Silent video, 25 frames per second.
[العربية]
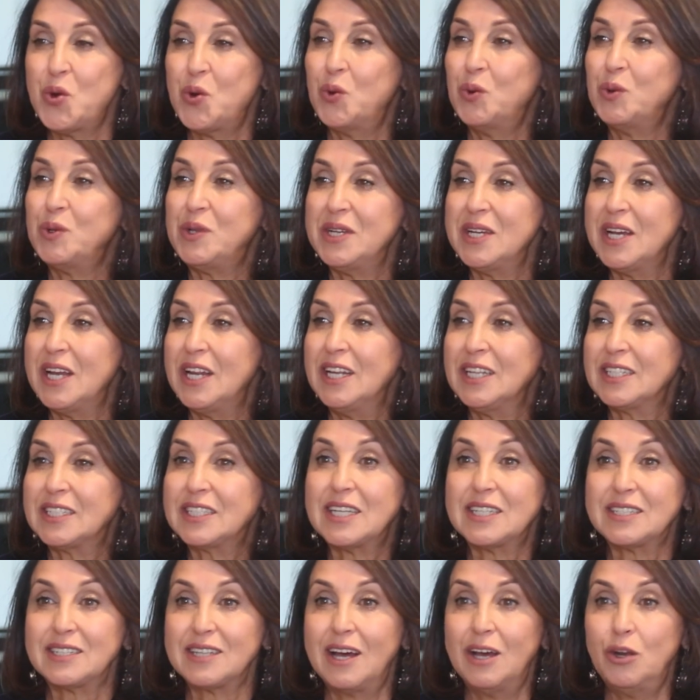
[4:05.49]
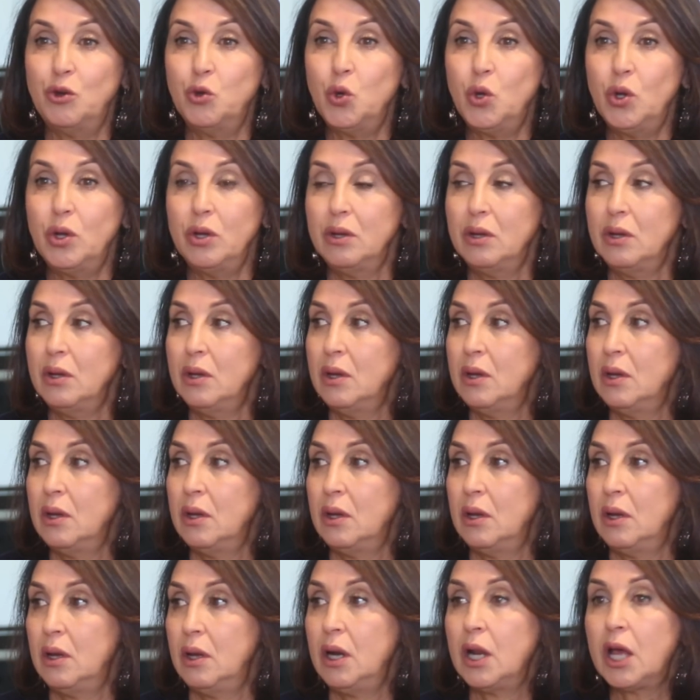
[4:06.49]
وديال التصالح
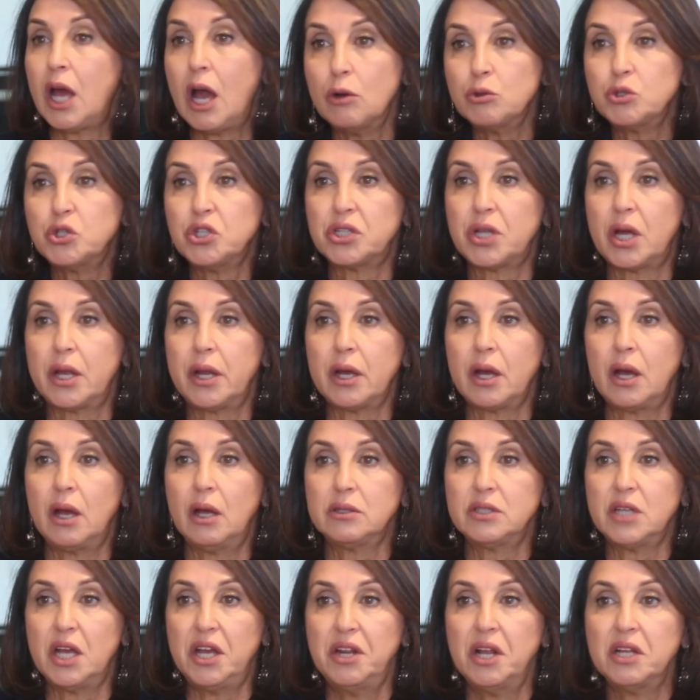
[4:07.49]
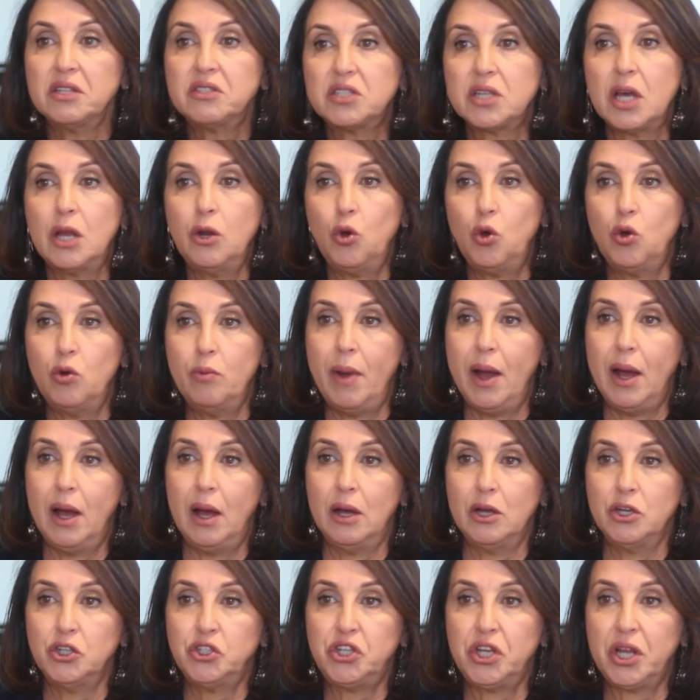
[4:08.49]
لقاو شي طريقه حتى حنا نتصالحوا
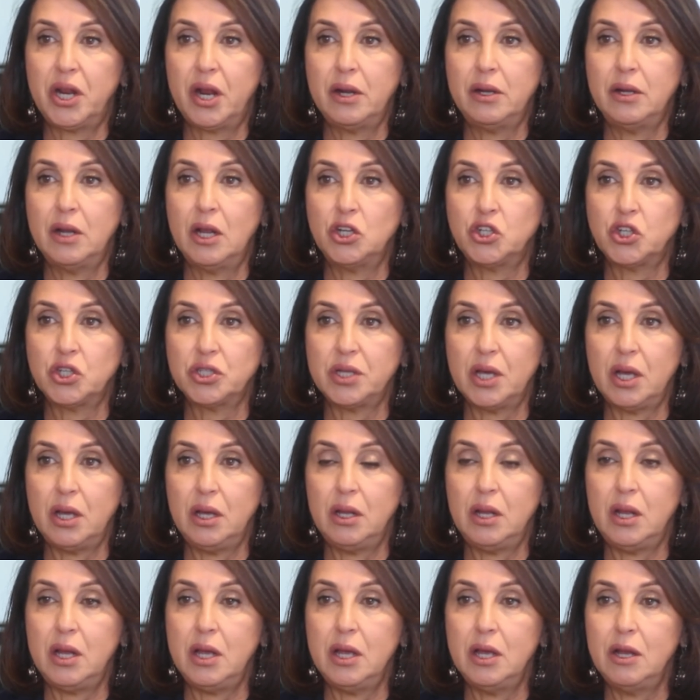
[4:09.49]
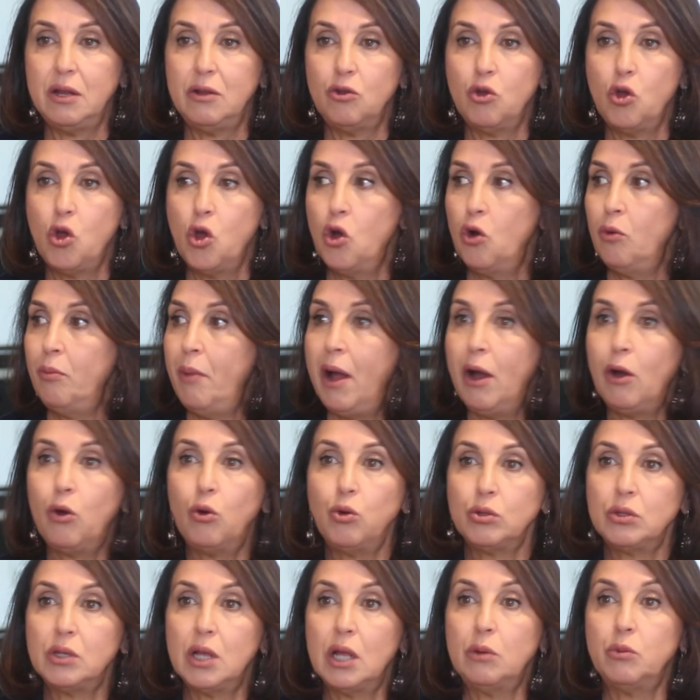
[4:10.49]
مع جيراننا الجزائريين ومع
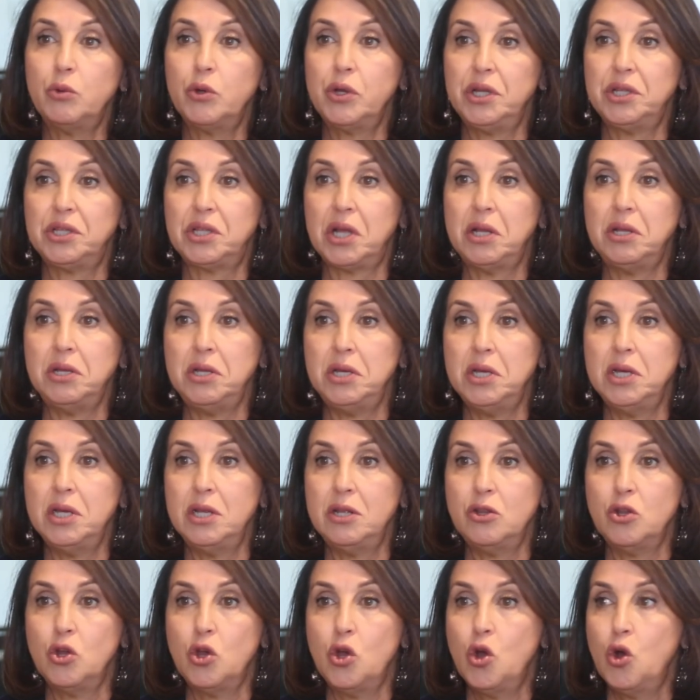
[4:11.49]
خوتنا الموريتانيين